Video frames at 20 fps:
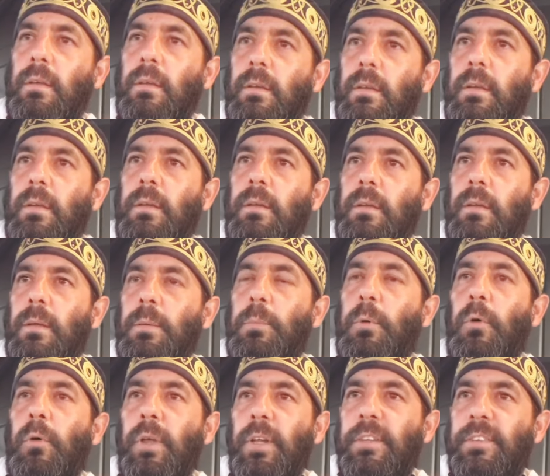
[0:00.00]
y,
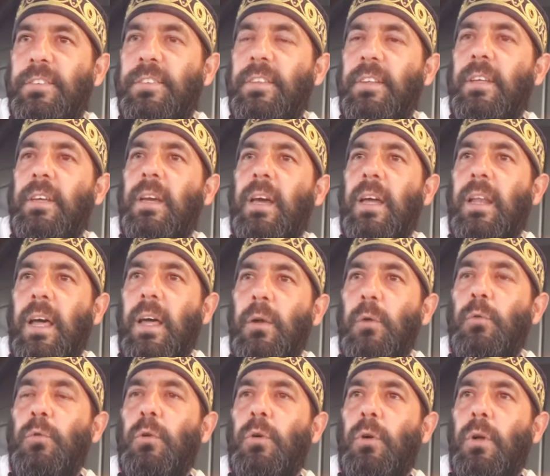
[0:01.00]
poderse ganar
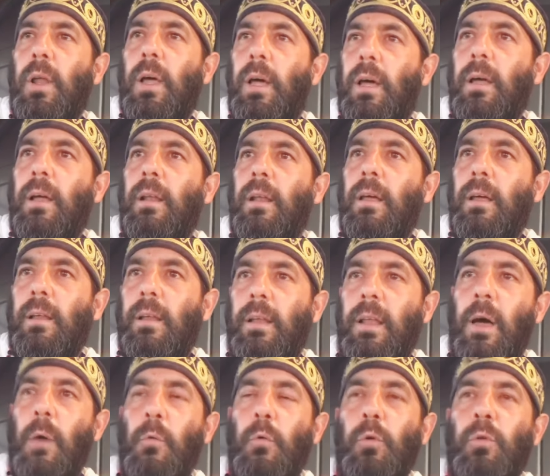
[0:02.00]
uno la,
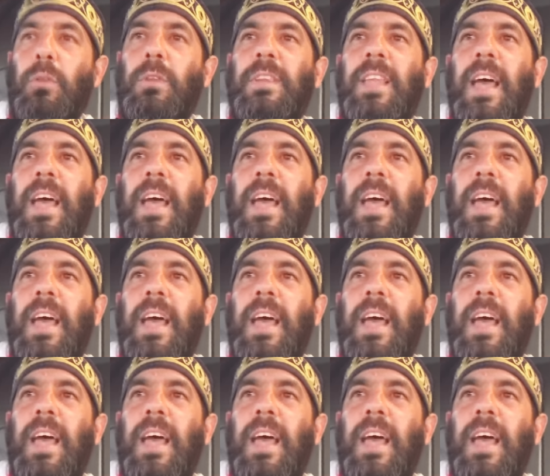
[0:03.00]
bondad